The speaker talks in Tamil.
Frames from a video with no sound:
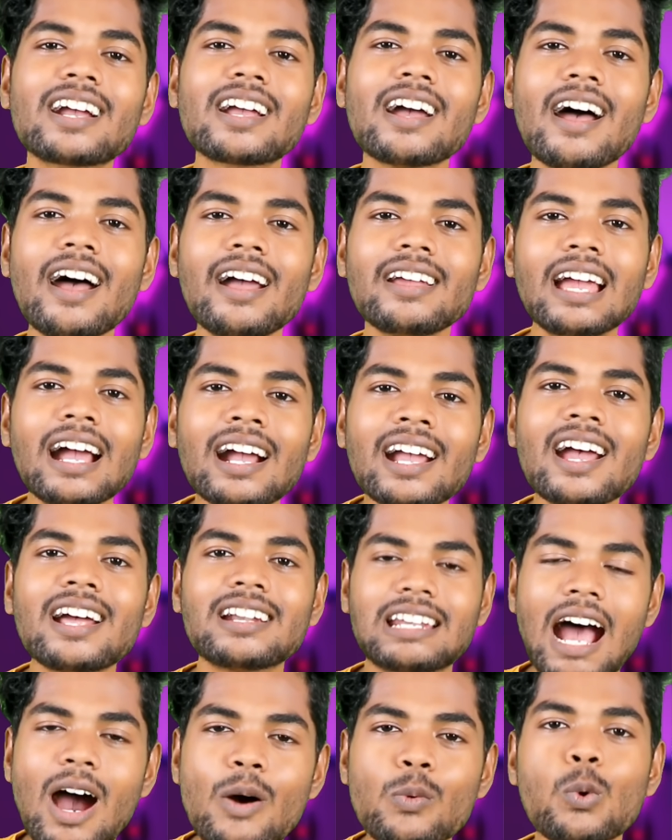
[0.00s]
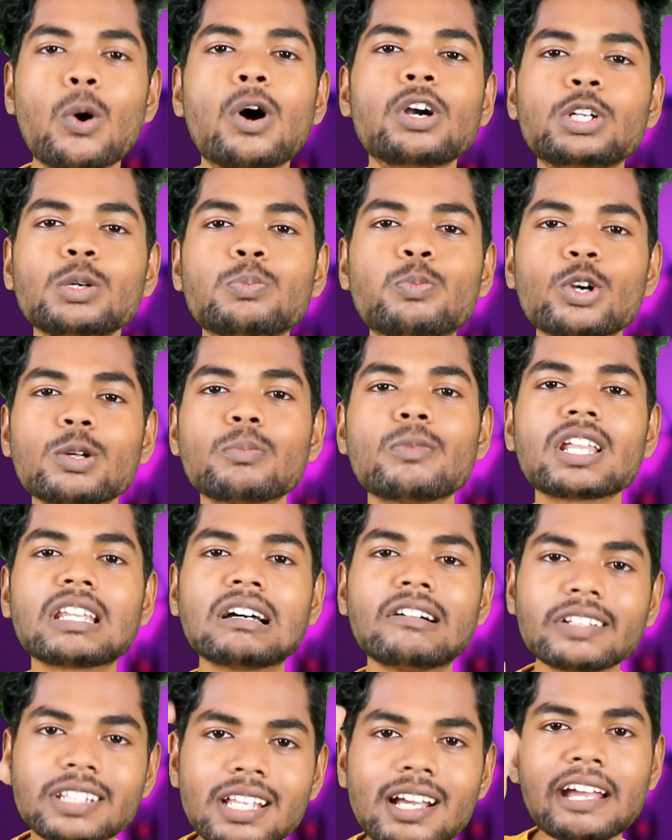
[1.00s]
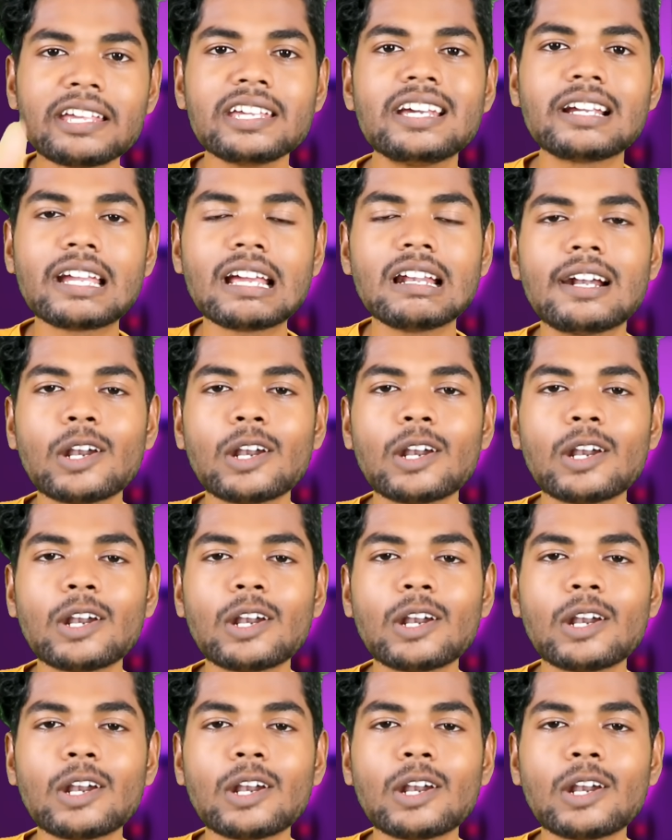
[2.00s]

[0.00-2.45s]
கேட்க ஏங்க நான் ஓட்டு வந்து கையை